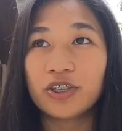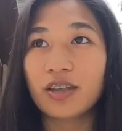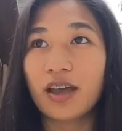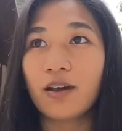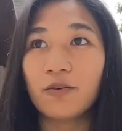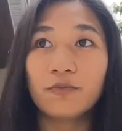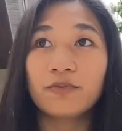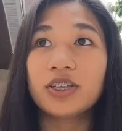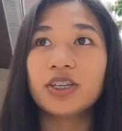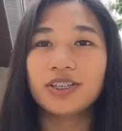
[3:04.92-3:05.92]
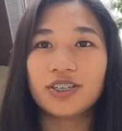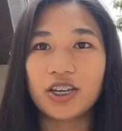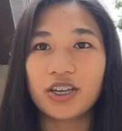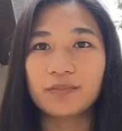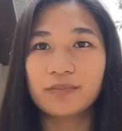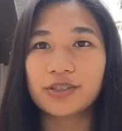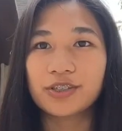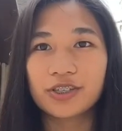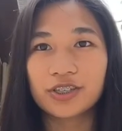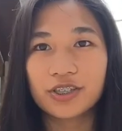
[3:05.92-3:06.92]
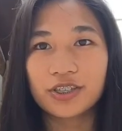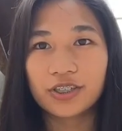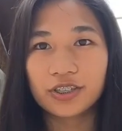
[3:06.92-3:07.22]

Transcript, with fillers: dun sa Wing James.